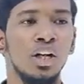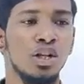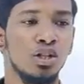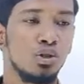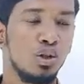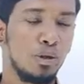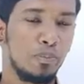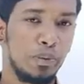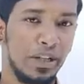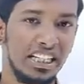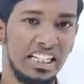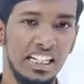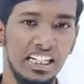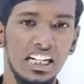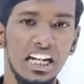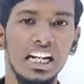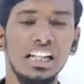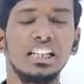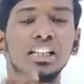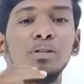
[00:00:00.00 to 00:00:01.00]
ஸோ இப்போ இது
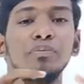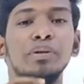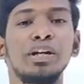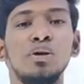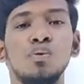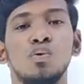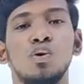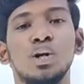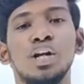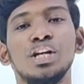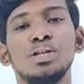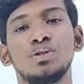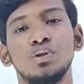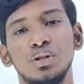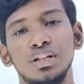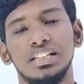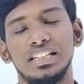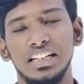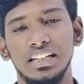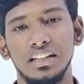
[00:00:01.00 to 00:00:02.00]
எல்லாத்துக்குமே ஒரே
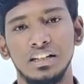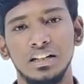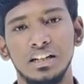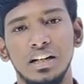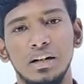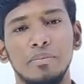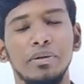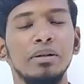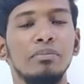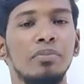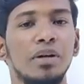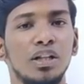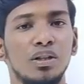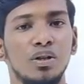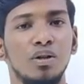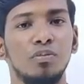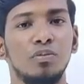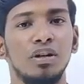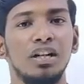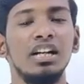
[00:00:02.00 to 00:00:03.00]
சொல்யூஷன் அப்படின்னு
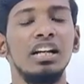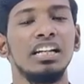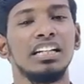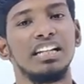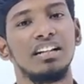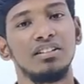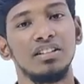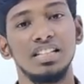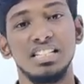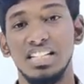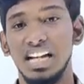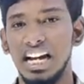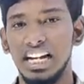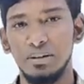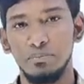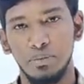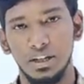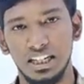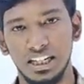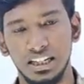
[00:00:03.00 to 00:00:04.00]
பார்த்தோம் அப்படின்னா இதான் வந்து
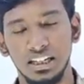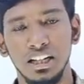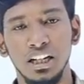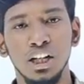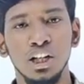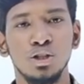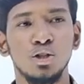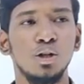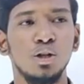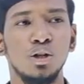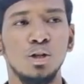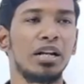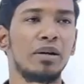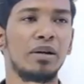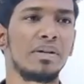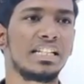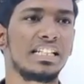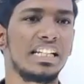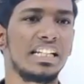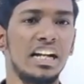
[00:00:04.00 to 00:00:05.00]
ஜாயின் பட்டன் ஸோ இப்போ
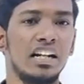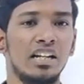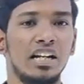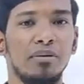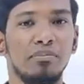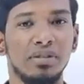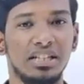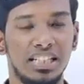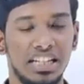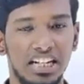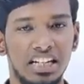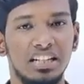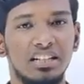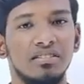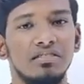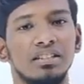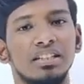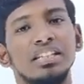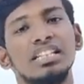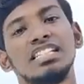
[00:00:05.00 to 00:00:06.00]
நம்ம சே நம்ம சேனலில்
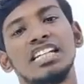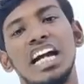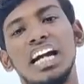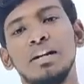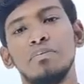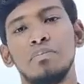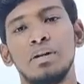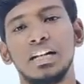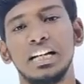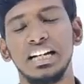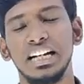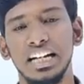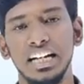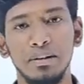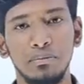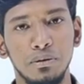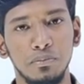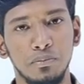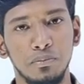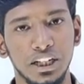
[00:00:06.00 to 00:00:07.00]
வந்து ஜாயின் பட்டனை
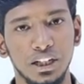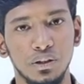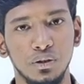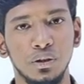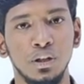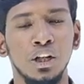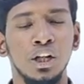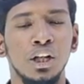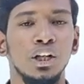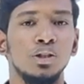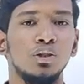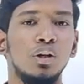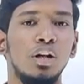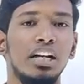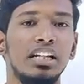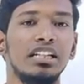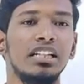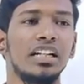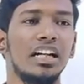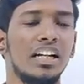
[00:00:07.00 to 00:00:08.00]
எனேபிள் பண்ணியிருக்கோம் ஸோ
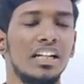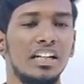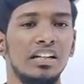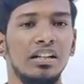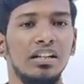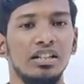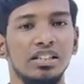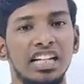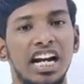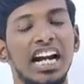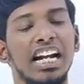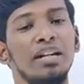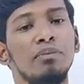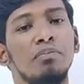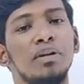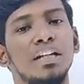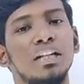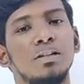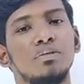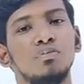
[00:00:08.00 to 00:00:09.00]
அதுக்கான ஜாயின்
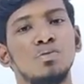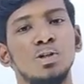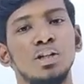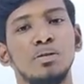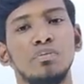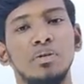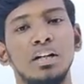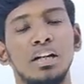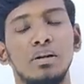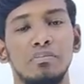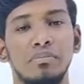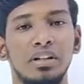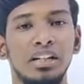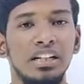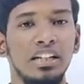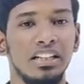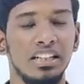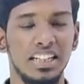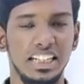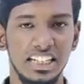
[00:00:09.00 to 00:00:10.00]
பட்டன் மூலயமா நம்ம
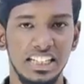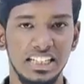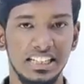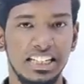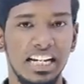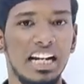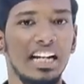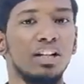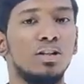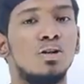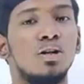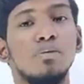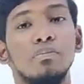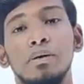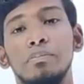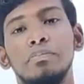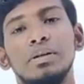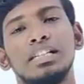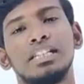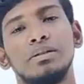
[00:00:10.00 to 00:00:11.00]
நீங்கள் சேனலோட
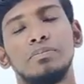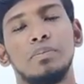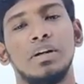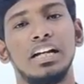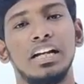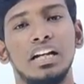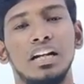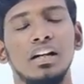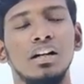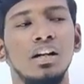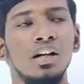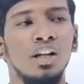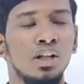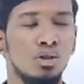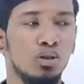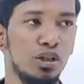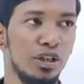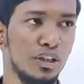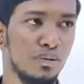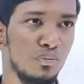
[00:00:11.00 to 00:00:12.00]
மெம்பர்ஷிப் ஆகிடலாம் ஸோ இது